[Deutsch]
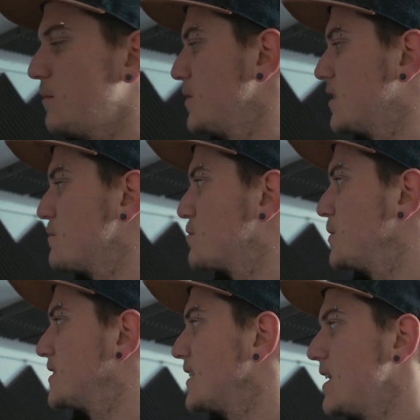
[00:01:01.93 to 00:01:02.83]
Ja, mit dem
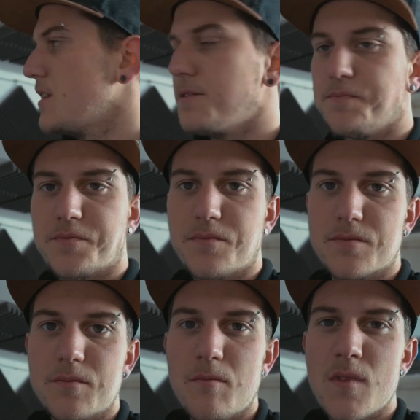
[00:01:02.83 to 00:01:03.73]
speziellen
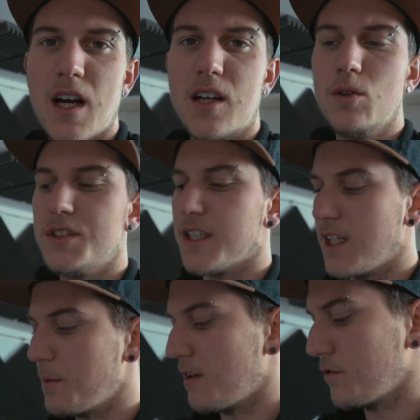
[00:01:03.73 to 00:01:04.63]

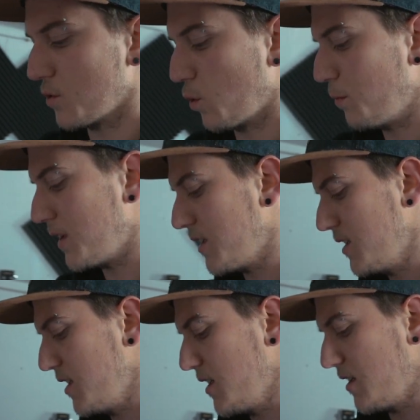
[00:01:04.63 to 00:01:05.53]
Akustikkleber von Thomann.
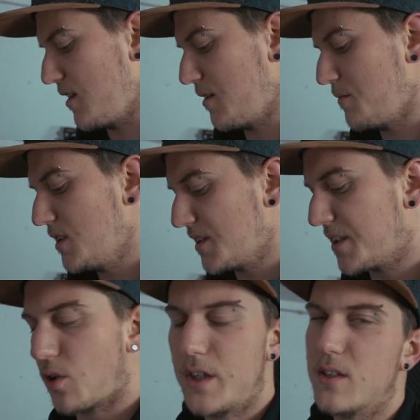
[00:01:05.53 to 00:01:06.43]
Ähm, ist
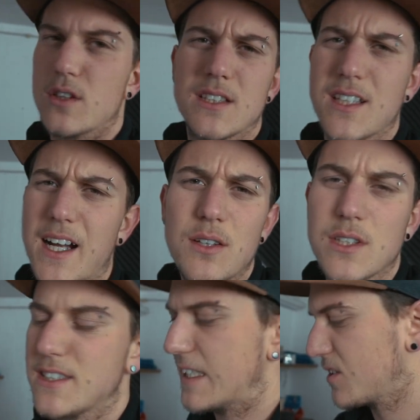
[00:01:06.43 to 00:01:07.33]
nicht teuer, kostet 3
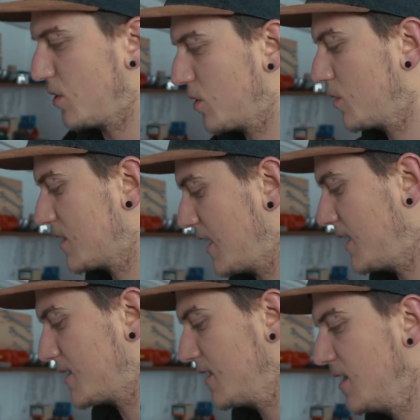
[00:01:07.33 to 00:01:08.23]
oder 6 Euro. Das
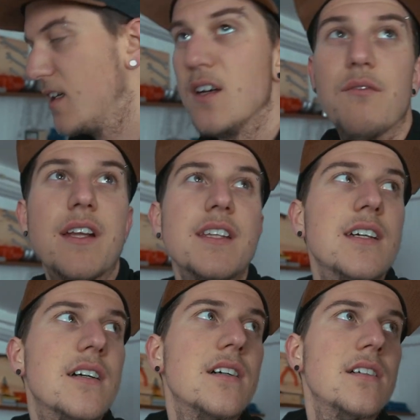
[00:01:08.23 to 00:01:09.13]
heißt, wenn
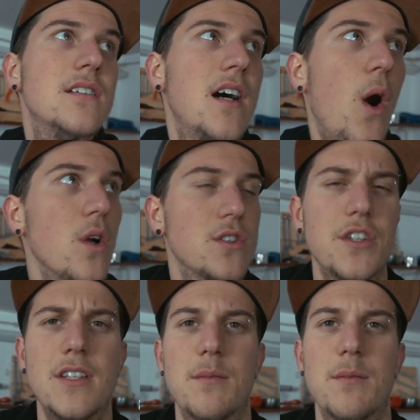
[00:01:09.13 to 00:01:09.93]
ihr auch solche